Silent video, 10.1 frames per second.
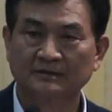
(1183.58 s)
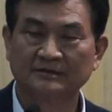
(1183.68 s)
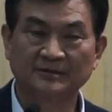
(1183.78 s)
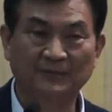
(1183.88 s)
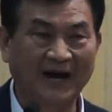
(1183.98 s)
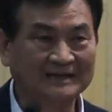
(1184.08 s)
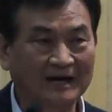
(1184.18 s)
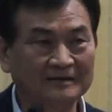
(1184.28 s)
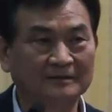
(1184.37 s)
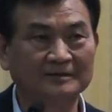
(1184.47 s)
그래서
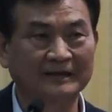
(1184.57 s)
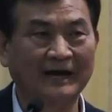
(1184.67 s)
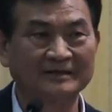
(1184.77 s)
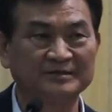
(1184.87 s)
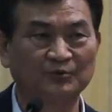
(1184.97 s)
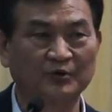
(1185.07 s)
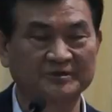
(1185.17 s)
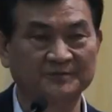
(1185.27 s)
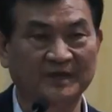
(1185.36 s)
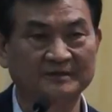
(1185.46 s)
바닥은 어떻게 하는지
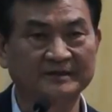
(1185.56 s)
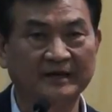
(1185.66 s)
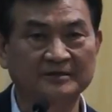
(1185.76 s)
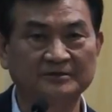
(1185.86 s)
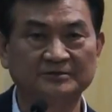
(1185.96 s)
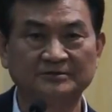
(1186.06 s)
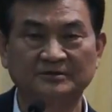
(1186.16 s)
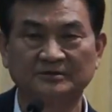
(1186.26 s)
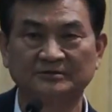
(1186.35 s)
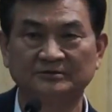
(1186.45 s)
모르겠습니다. 근데
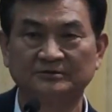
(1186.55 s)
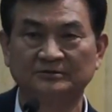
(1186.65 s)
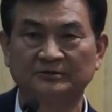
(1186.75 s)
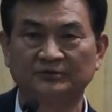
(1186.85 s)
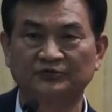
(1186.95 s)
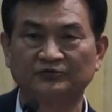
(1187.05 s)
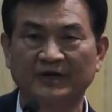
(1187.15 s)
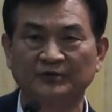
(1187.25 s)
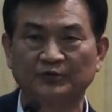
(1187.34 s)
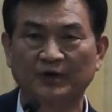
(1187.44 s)
그, 그
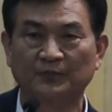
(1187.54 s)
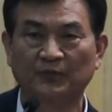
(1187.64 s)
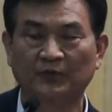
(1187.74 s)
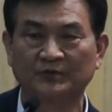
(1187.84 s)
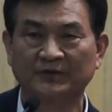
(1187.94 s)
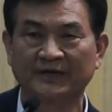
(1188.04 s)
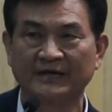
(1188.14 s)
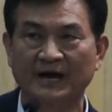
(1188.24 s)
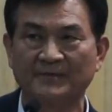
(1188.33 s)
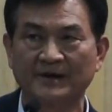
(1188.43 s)
중간 용역 보고서에
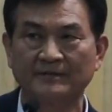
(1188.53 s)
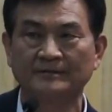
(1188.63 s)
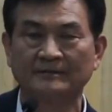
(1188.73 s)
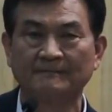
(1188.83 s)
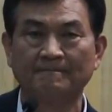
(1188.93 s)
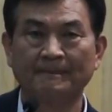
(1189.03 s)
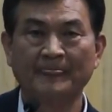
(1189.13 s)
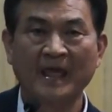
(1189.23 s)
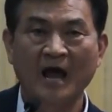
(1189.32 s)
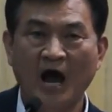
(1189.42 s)
의하면
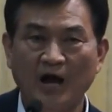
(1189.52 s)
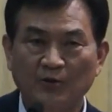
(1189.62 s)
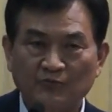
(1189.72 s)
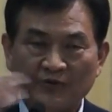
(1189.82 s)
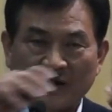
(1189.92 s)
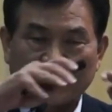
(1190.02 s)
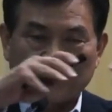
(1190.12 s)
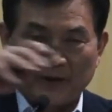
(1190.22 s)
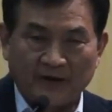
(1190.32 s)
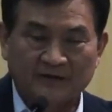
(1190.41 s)
한원
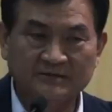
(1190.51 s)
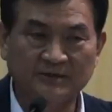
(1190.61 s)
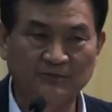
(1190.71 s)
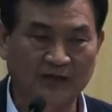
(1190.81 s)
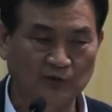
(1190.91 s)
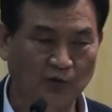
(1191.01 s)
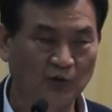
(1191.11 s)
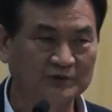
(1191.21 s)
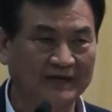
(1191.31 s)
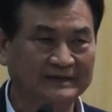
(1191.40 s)
문락의 배역은 전부 다
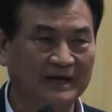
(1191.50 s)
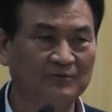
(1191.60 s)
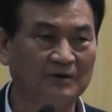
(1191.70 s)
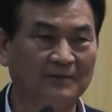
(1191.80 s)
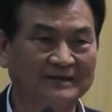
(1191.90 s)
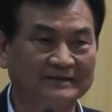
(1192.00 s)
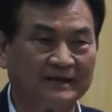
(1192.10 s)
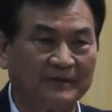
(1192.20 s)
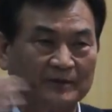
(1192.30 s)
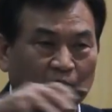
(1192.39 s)
토사 댐을
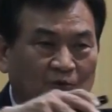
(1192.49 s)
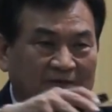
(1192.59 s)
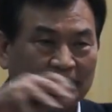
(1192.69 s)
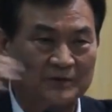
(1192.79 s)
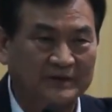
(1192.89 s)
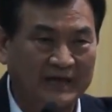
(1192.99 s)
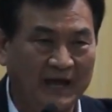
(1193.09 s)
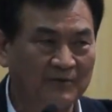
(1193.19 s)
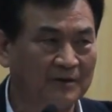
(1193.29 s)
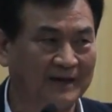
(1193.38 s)
만든답니다. 토사로
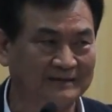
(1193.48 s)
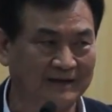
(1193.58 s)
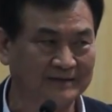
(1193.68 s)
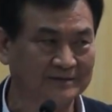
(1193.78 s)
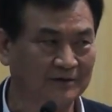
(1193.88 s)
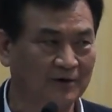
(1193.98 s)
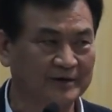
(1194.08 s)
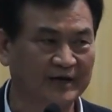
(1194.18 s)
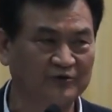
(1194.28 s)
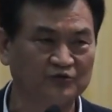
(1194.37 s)
댐을 만들어서
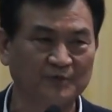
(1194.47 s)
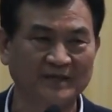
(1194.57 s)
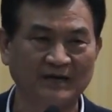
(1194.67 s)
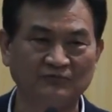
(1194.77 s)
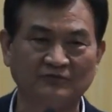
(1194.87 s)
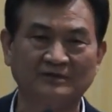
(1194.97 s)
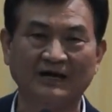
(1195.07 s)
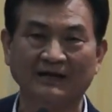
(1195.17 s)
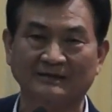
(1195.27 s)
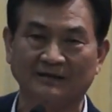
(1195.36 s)
거기에 6m
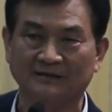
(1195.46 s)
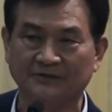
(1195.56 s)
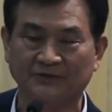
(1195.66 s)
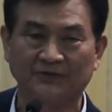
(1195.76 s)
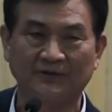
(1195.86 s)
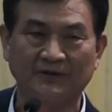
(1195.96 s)
물을 담겠다는 거죠.